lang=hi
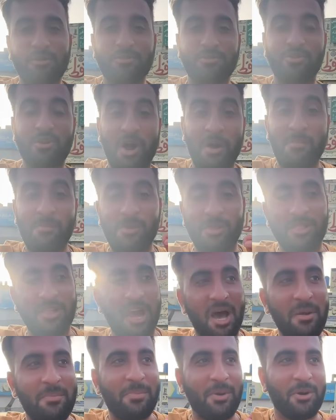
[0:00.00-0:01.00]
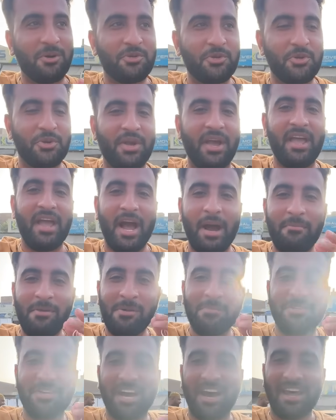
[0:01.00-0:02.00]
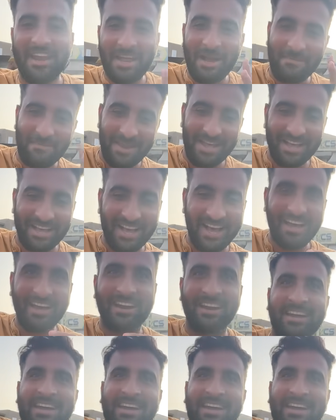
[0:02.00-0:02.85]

दोस्तों हम मुल्तान पहुंच चुके हैं अब हम जा रहे हैं अपने घर